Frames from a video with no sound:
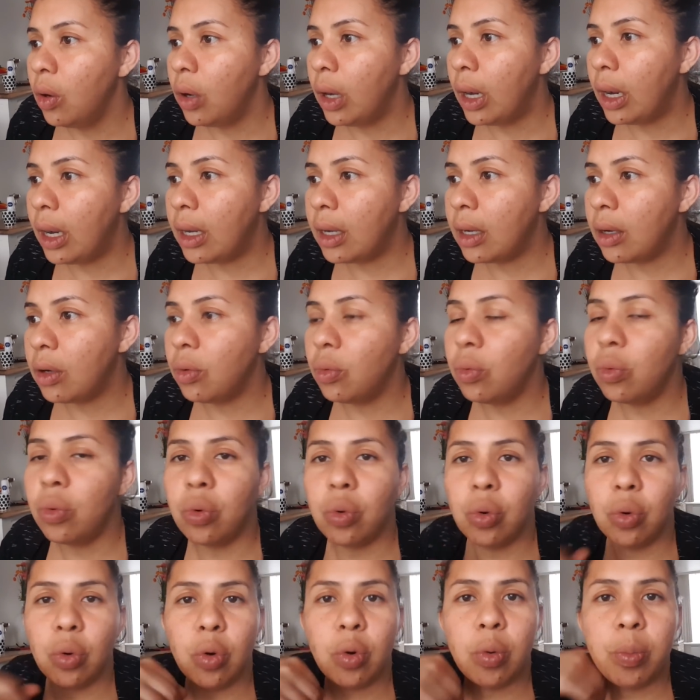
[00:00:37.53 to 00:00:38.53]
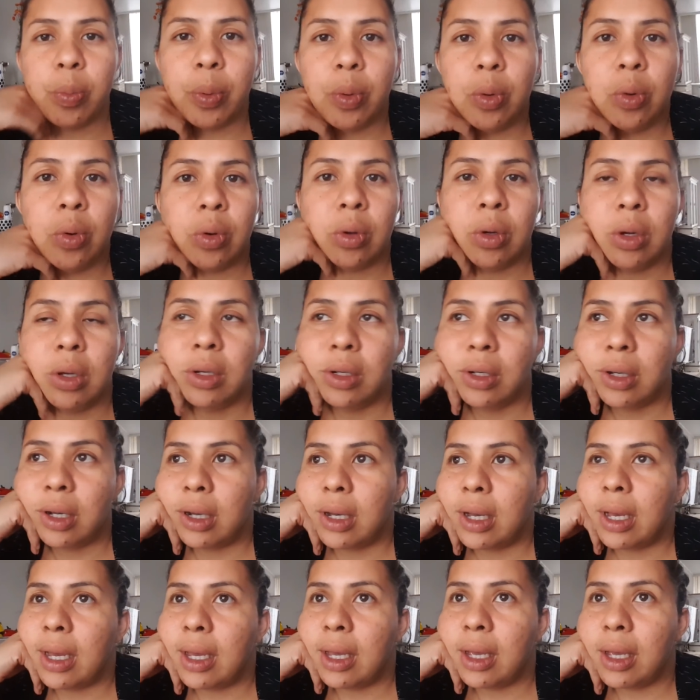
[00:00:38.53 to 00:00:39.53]
a, um grupo
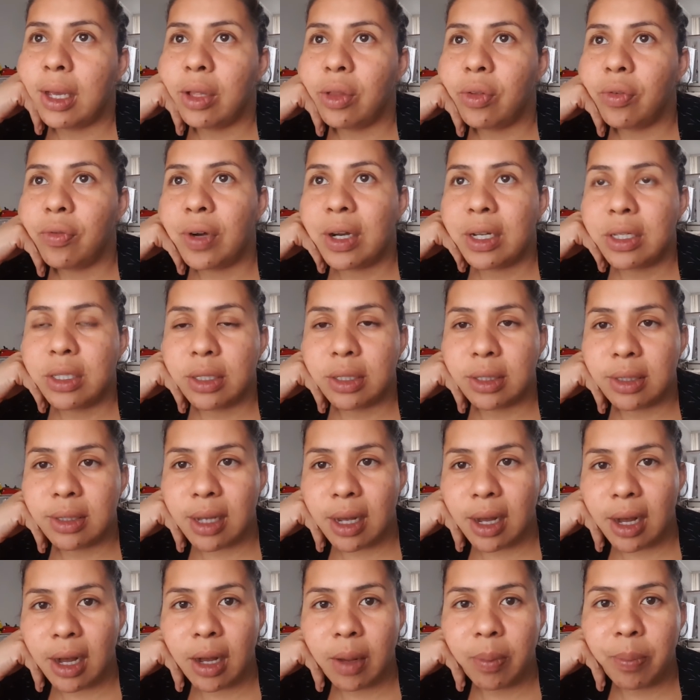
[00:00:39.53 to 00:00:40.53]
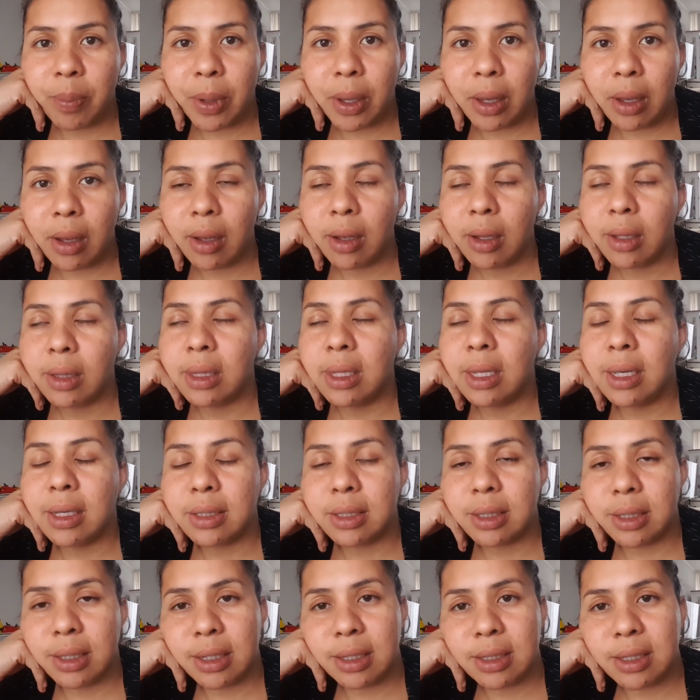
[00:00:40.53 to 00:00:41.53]
é, no WhatsApp
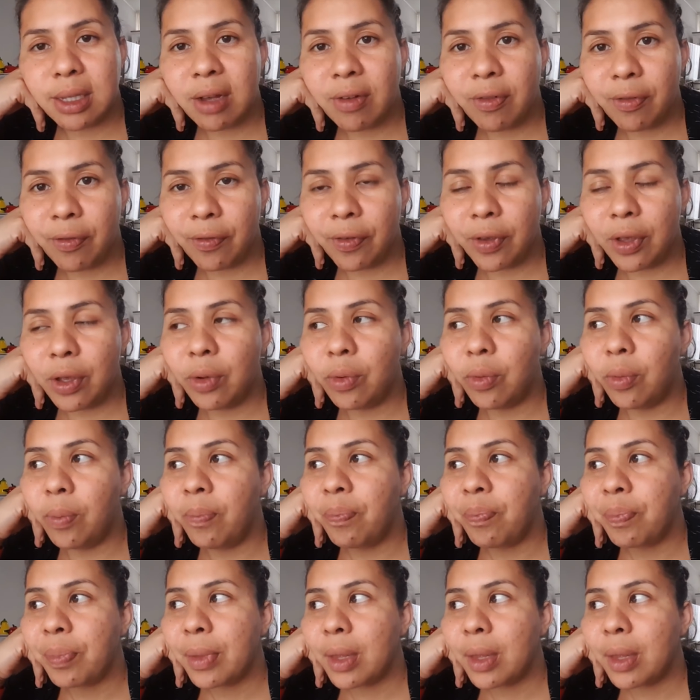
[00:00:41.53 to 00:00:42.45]
desse desafio.